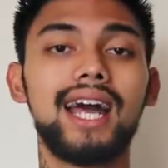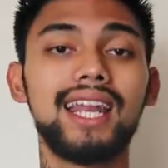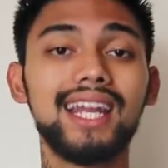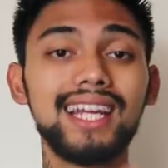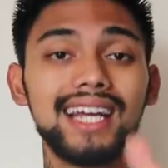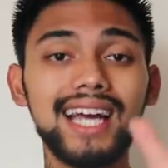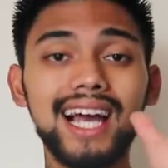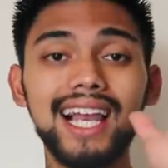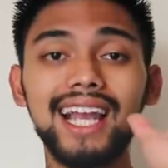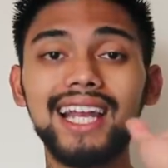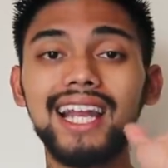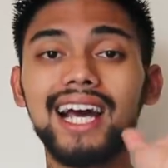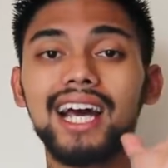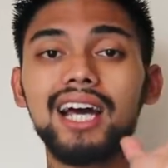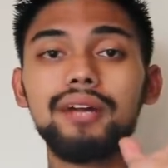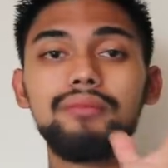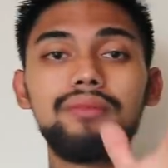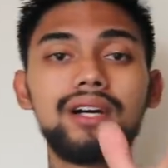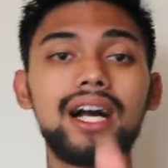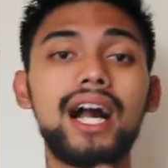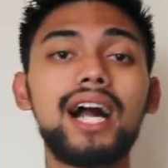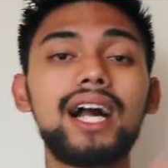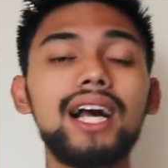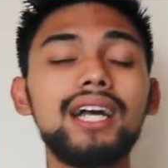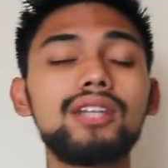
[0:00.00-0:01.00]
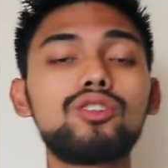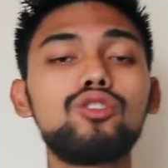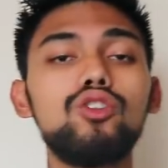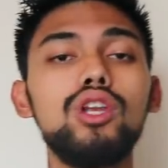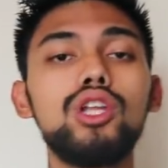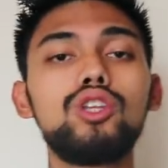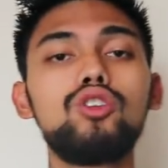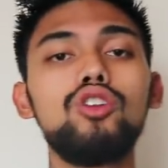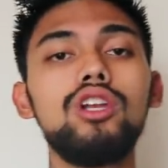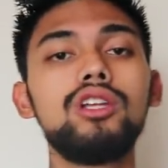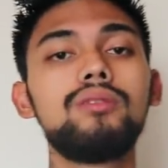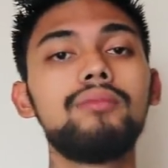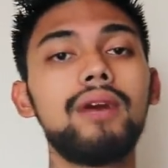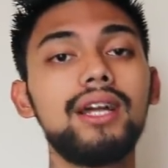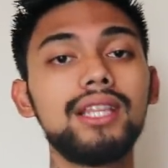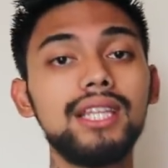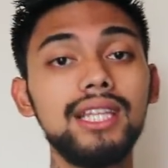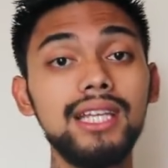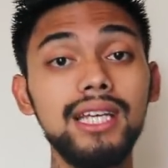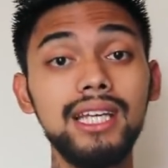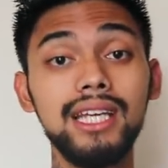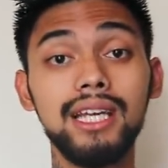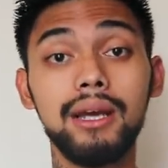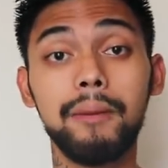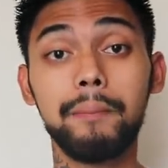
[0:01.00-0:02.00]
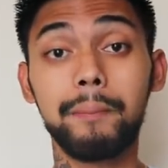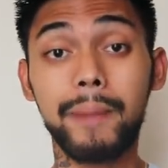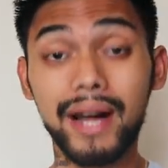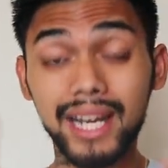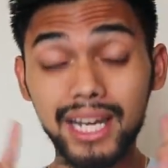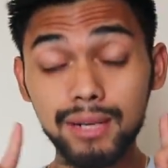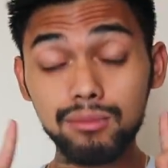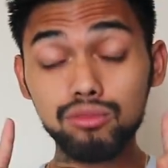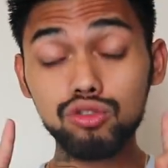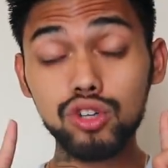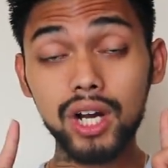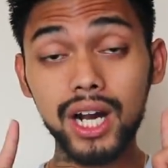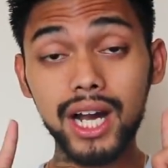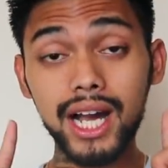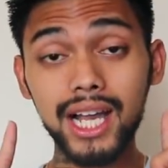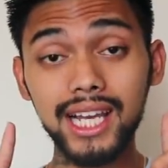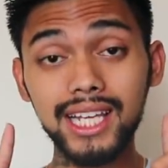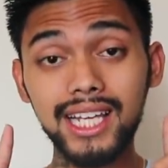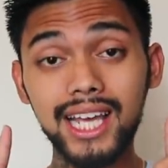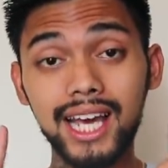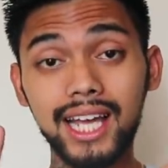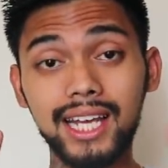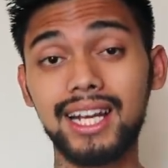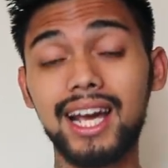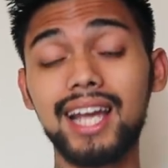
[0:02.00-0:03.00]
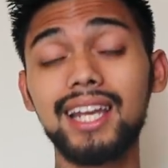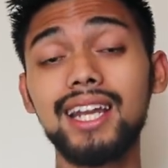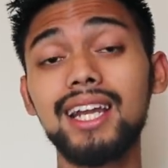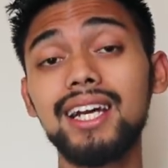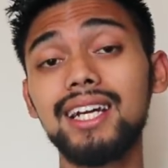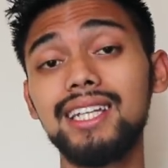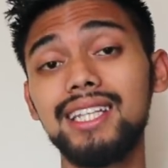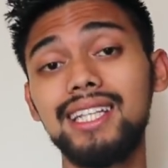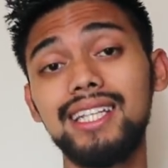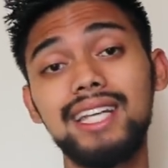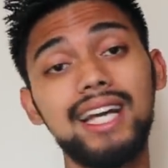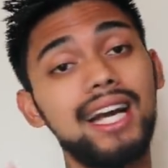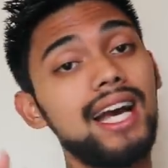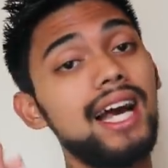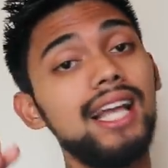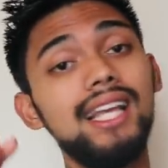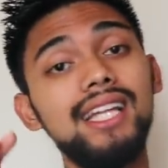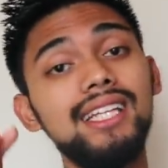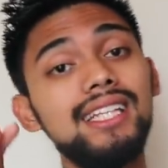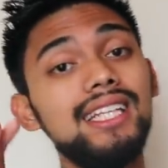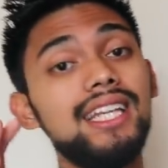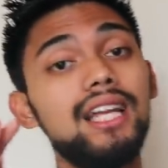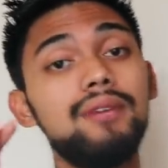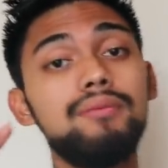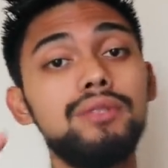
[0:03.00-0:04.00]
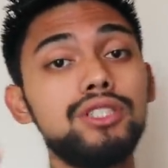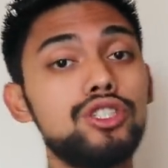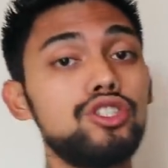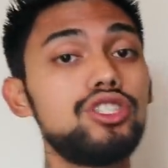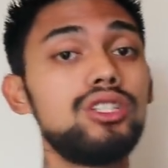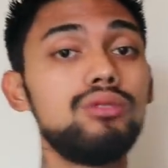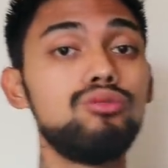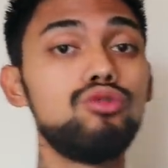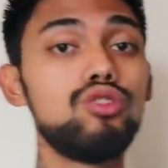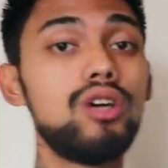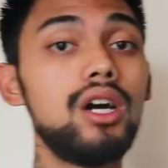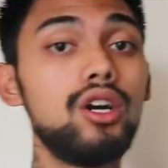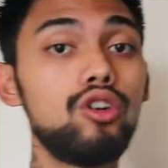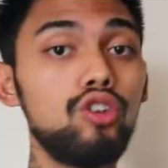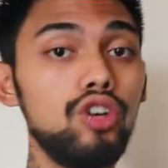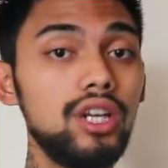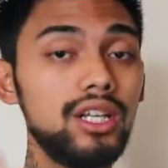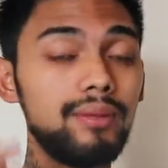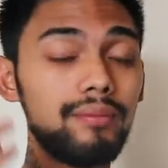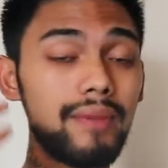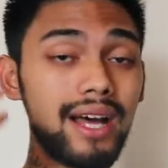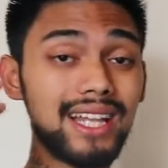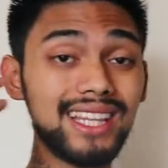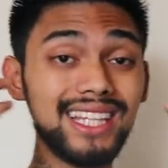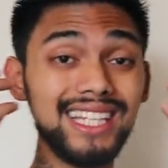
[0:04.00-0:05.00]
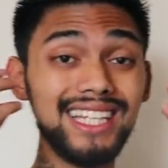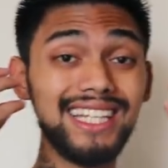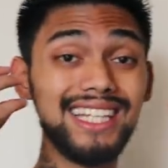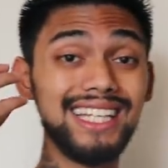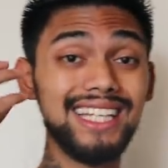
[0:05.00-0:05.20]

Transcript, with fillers: karena kalian akan mengangkat kulit-kulit mati pada muka kalian. Karena ketika kalian tidak mencuci muka, kulit mati